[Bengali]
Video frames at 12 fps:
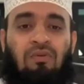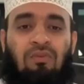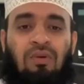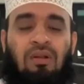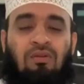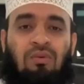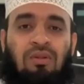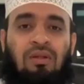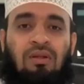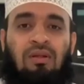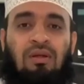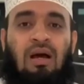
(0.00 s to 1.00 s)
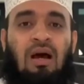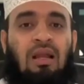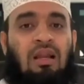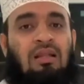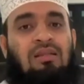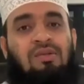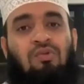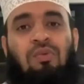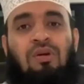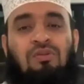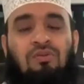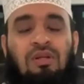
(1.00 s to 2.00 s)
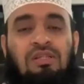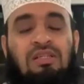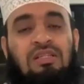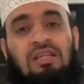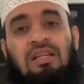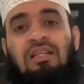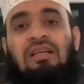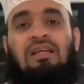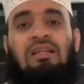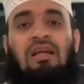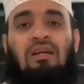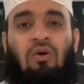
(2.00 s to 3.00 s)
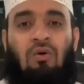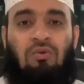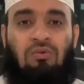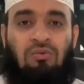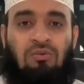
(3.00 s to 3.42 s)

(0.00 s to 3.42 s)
তোমরা তোমাদের হালাল যে উপার্জন আছে সেটা থেকে দান করো